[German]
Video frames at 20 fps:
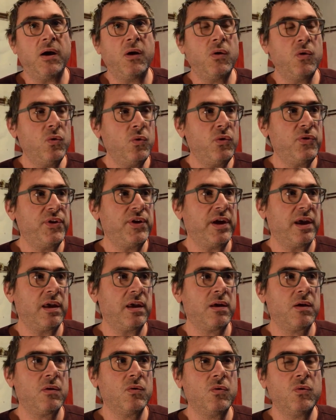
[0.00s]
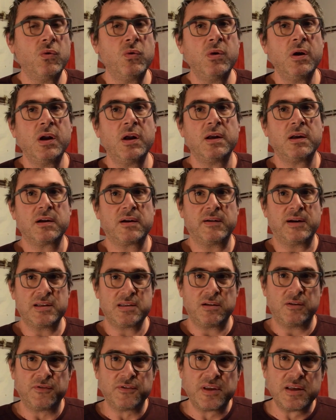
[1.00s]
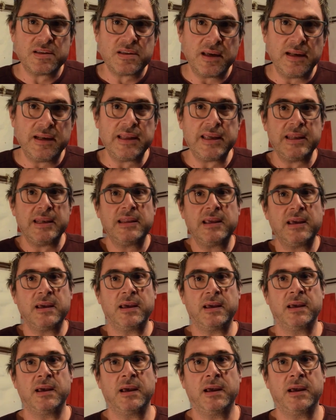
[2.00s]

und der EU quasi auf diese Linie äh,